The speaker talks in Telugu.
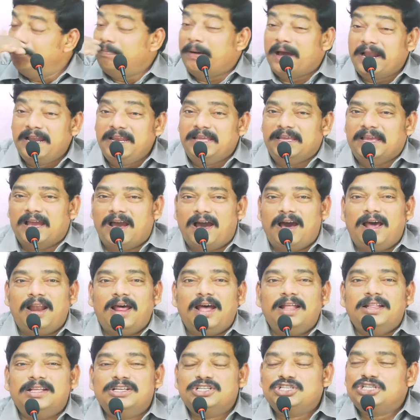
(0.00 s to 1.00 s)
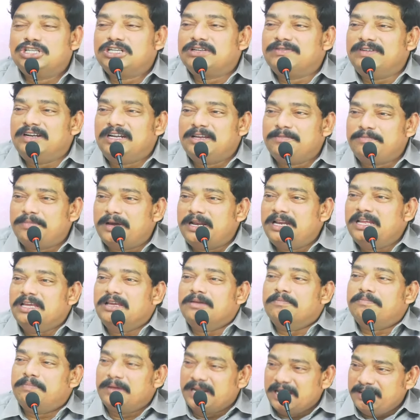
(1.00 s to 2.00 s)
పని ఆరాధించటం అంటే పని
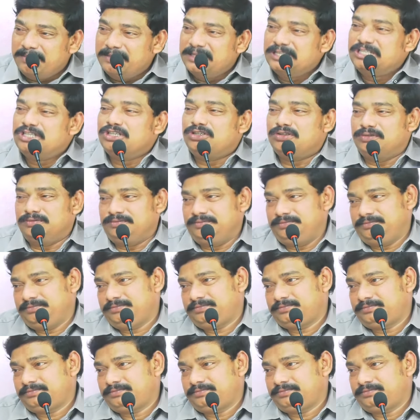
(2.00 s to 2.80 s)
ప్రేమించటం